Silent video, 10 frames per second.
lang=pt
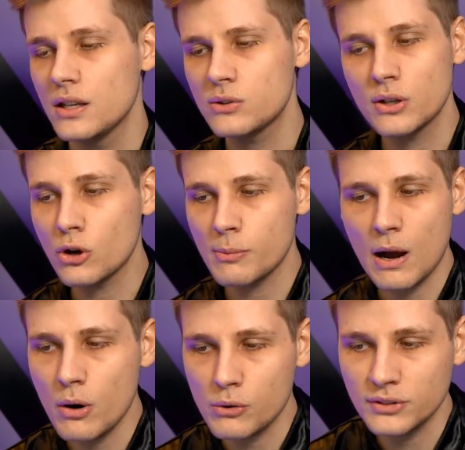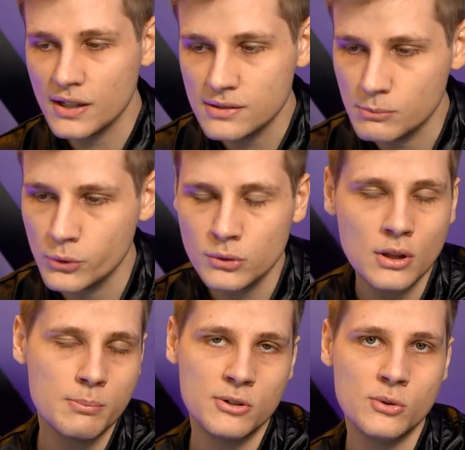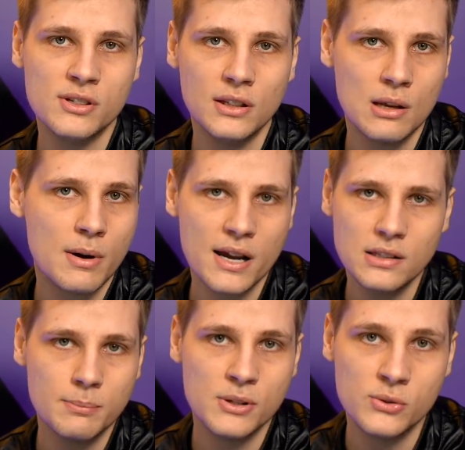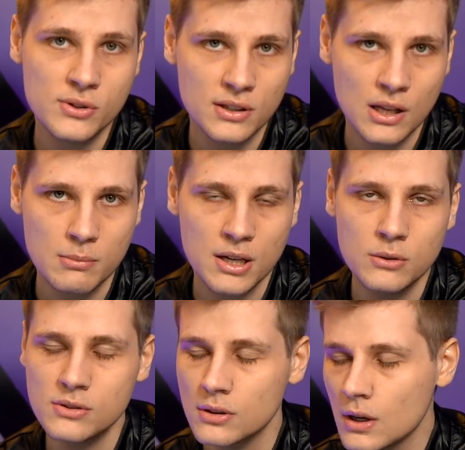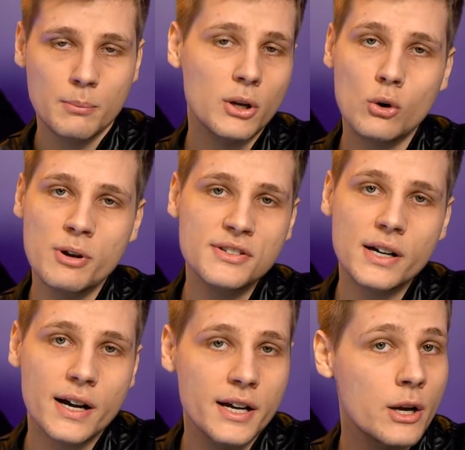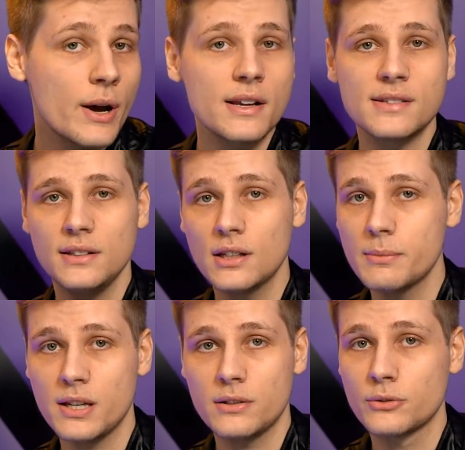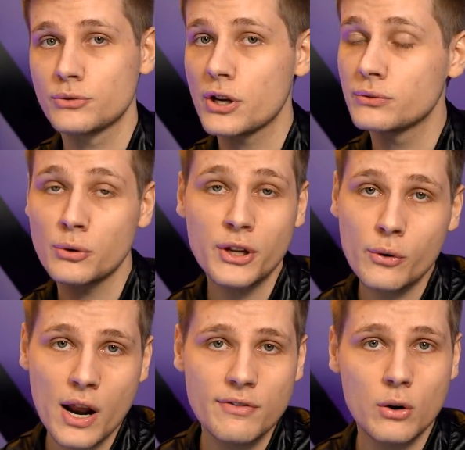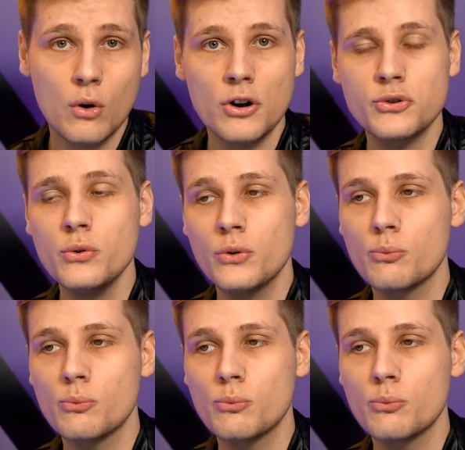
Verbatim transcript: Isso é normal, acontece muito, tem pessoas que têm mais, tem pessoas que têm menos. Mas no começo da carreira eu era assim também, eu não, de não decorava código.